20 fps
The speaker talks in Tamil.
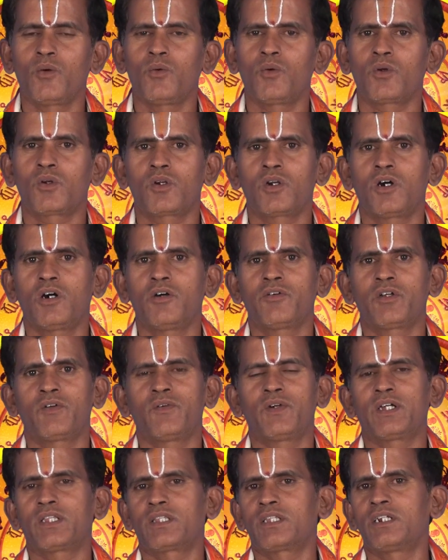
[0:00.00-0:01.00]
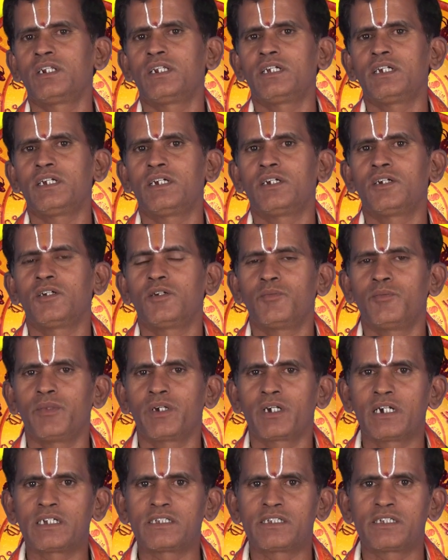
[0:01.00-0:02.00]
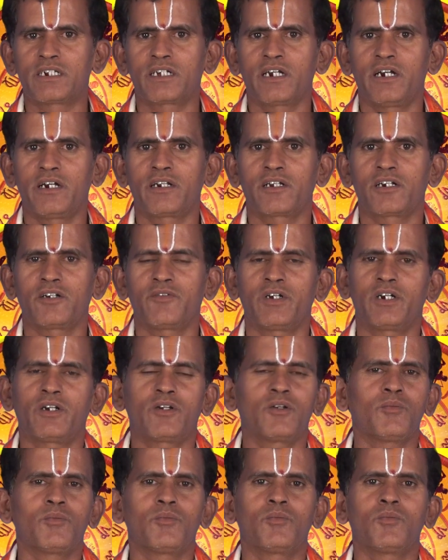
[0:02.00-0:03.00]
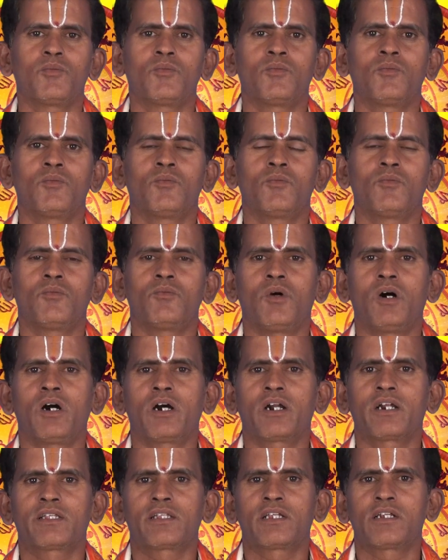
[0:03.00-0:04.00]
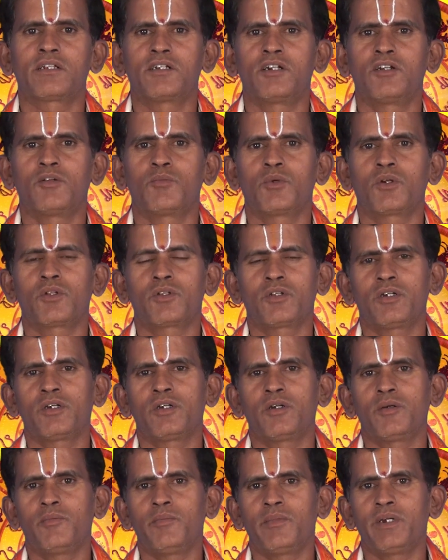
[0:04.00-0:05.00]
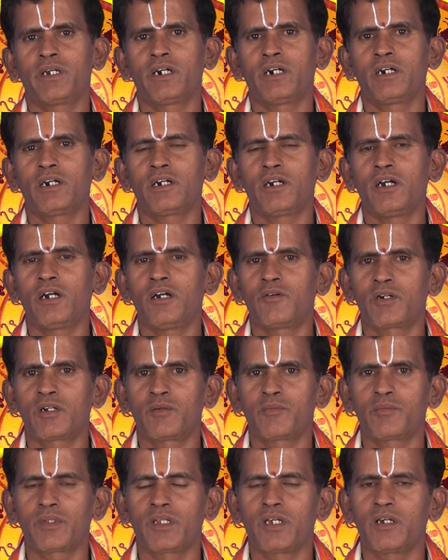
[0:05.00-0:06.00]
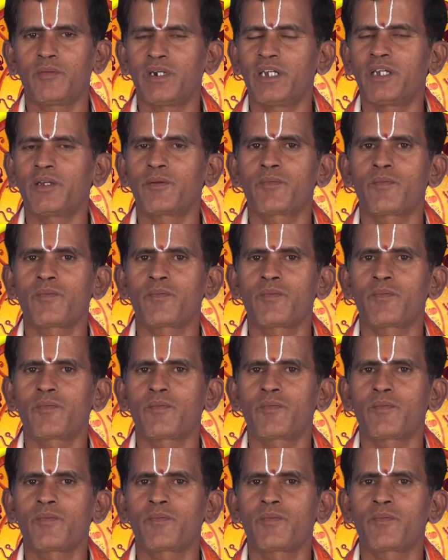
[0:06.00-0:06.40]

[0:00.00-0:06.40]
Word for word: உற்றாவரிடத்தில் மிக எச்சரிக்கையாக இருக்க வேண்டும் வாகனத்தில் செல்லும் பொழுது மிக கவனம் தேவை